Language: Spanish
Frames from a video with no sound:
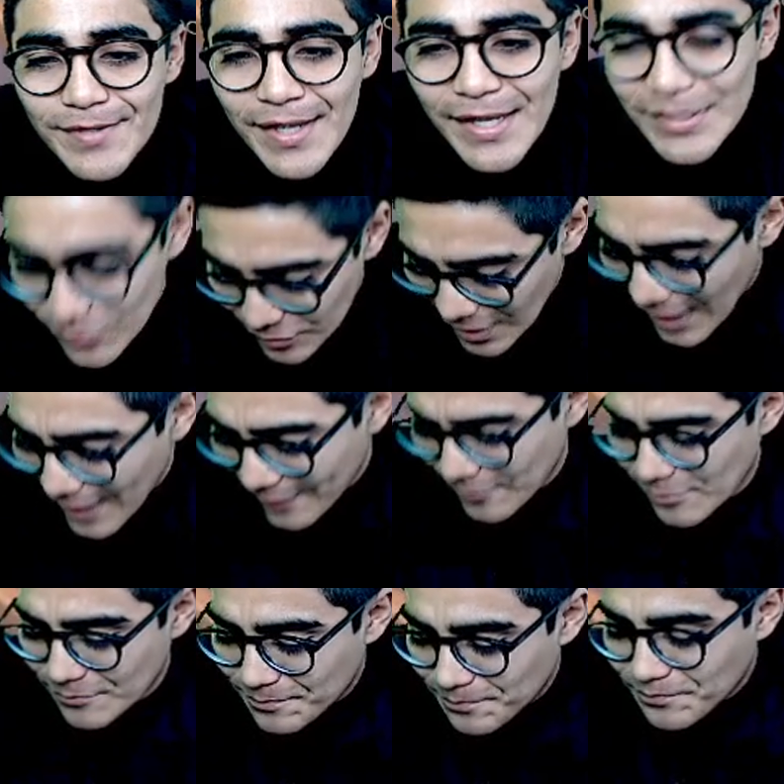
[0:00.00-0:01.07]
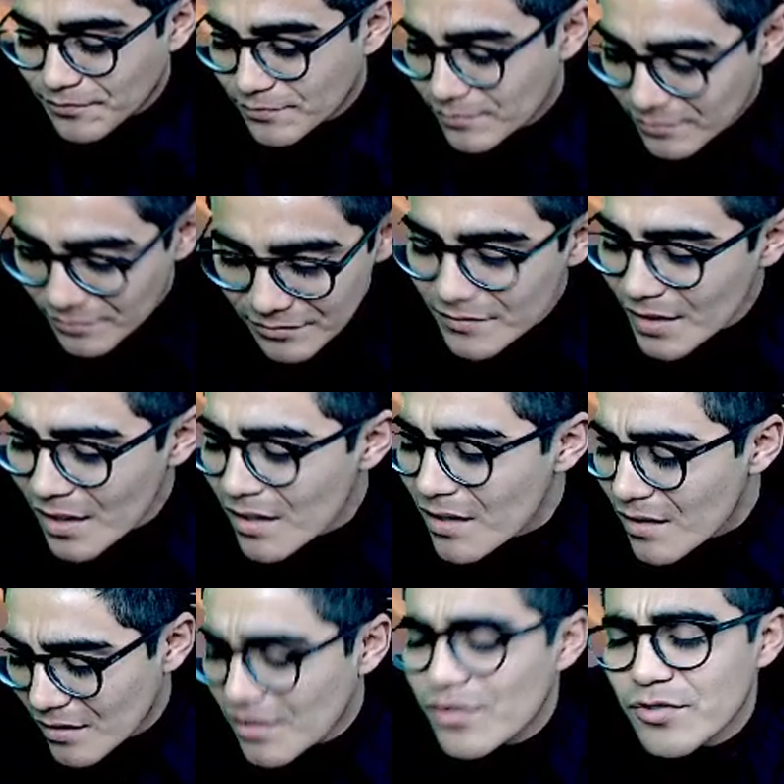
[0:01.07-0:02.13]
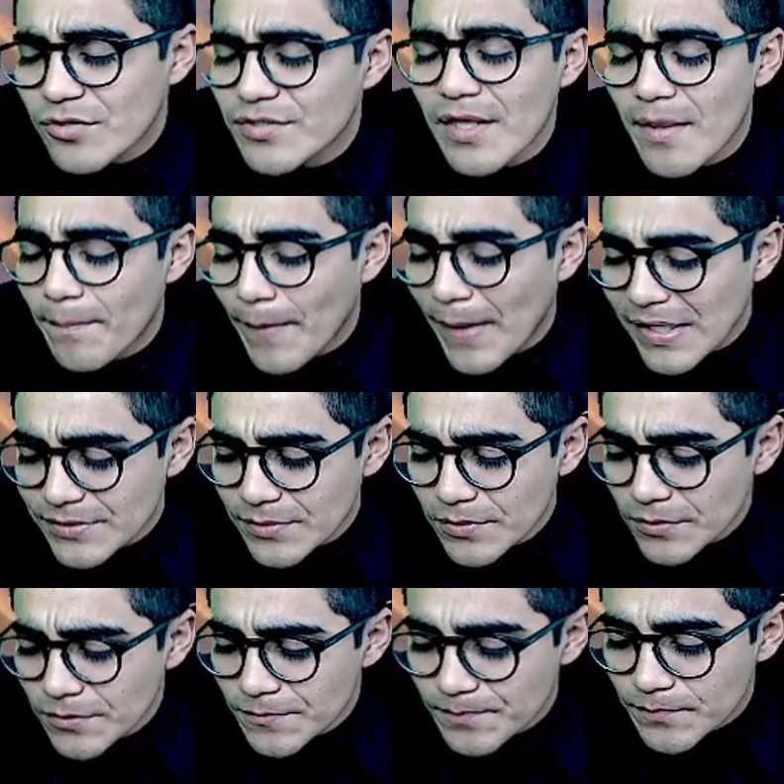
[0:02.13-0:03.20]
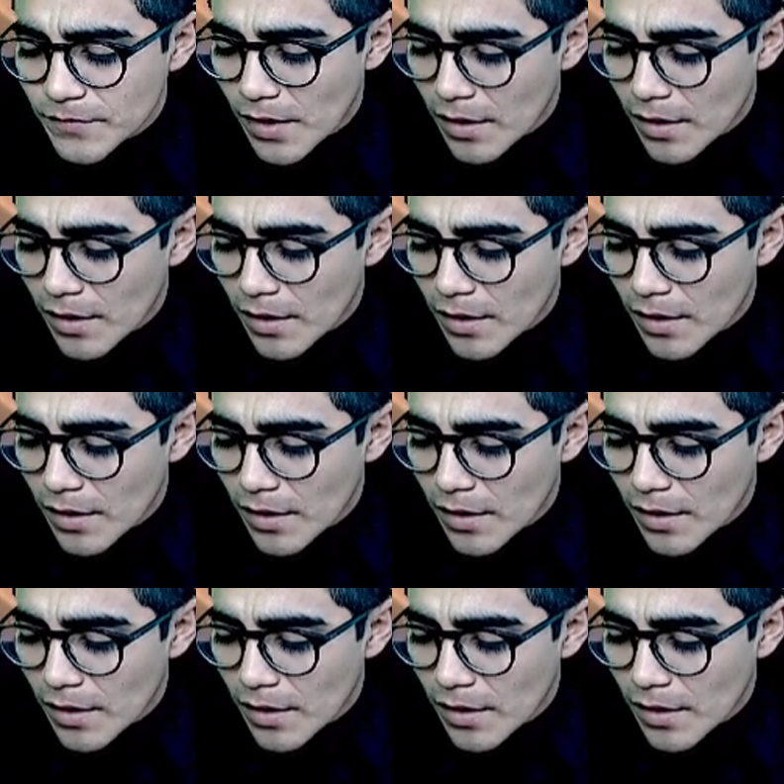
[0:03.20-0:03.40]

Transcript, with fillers: en su carro. Dicho sea de paso,